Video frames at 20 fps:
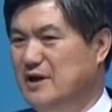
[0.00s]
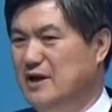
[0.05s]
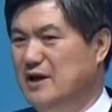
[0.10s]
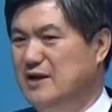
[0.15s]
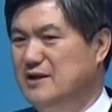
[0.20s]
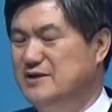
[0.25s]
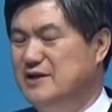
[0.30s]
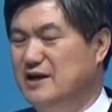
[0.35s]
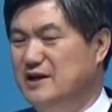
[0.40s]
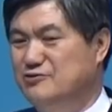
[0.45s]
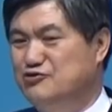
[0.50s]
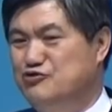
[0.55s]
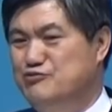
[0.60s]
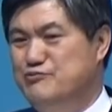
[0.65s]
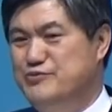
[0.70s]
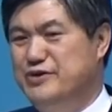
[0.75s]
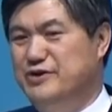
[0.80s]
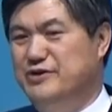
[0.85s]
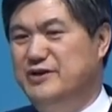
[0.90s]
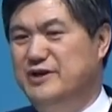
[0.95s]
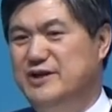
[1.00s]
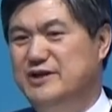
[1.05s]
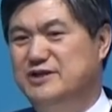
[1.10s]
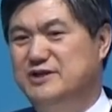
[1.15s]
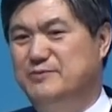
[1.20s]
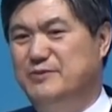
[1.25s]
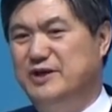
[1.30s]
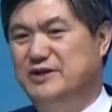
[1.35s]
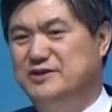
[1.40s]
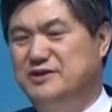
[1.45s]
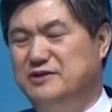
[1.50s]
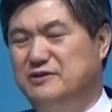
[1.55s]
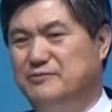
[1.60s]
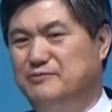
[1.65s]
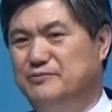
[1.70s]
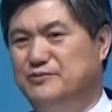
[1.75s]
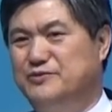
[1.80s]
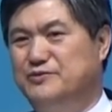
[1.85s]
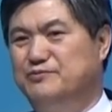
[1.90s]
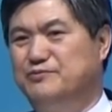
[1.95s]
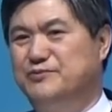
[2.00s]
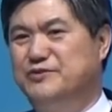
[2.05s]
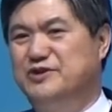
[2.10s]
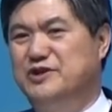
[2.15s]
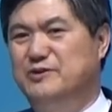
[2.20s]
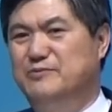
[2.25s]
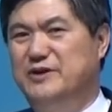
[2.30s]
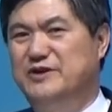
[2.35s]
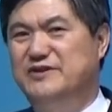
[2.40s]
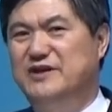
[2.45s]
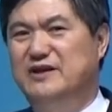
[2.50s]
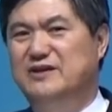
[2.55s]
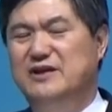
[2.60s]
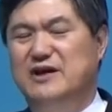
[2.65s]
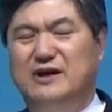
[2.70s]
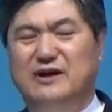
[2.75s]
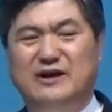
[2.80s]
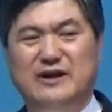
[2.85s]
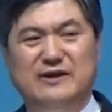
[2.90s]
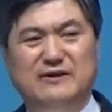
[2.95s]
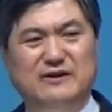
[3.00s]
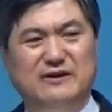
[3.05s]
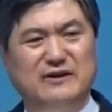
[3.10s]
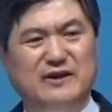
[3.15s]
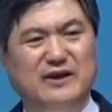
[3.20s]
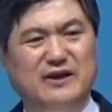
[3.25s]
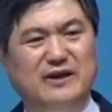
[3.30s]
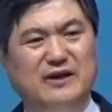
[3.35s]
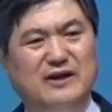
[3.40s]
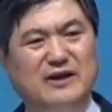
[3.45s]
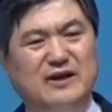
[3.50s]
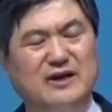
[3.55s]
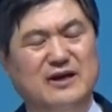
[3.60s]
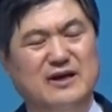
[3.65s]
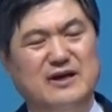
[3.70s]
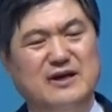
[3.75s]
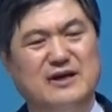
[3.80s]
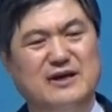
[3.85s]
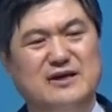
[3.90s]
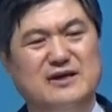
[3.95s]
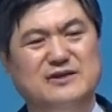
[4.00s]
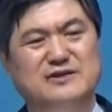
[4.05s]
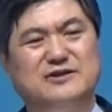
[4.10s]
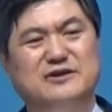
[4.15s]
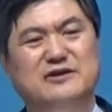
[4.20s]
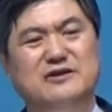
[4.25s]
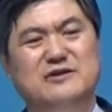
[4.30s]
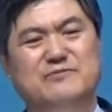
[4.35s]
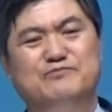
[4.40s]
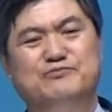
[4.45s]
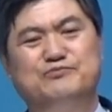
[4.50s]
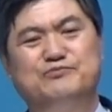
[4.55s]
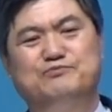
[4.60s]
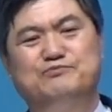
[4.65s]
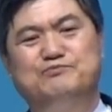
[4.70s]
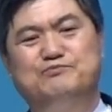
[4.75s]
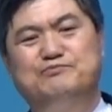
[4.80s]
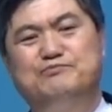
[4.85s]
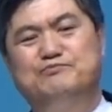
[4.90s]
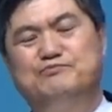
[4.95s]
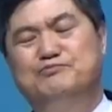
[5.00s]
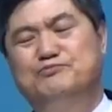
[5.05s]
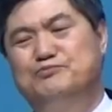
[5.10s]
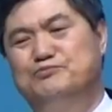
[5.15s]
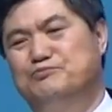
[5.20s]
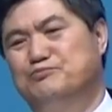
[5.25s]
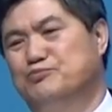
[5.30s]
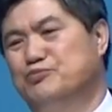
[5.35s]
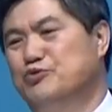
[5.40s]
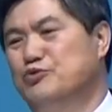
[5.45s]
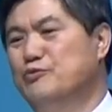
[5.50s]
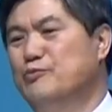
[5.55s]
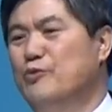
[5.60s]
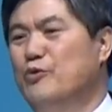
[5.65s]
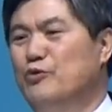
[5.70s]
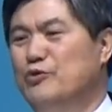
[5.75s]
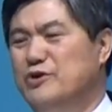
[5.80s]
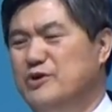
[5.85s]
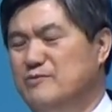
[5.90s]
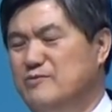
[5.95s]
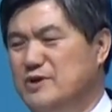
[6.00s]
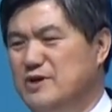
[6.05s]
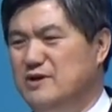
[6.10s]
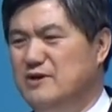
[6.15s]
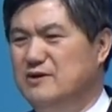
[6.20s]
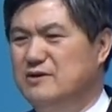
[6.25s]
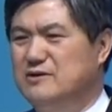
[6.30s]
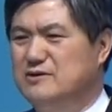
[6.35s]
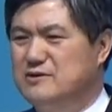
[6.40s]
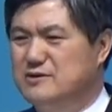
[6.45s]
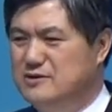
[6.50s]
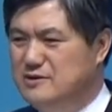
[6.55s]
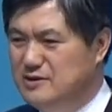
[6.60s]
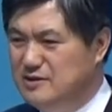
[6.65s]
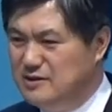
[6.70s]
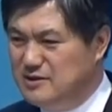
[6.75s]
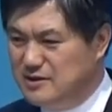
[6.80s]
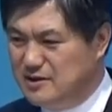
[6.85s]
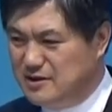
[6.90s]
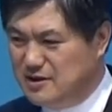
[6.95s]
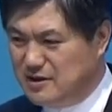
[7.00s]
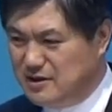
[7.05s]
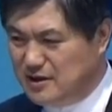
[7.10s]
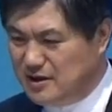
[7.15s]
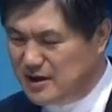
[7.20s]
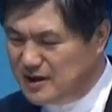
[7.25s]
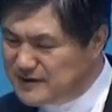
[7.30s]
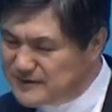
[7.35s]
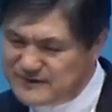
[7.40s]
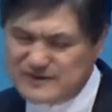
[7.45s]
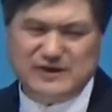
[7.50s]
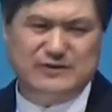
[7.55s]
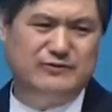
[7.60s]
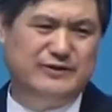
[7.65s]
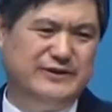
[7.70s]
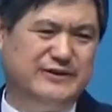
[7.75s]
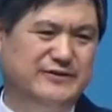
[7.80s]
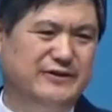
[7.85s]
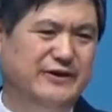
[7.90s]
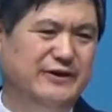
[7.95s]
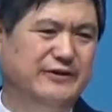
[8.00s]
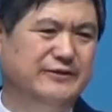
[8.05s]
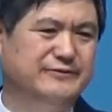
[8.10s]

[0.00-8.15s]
제가 준비는 했지만 지금 처음에 생략을 했는데 저희 부모님이 그렇게 싸웠어요.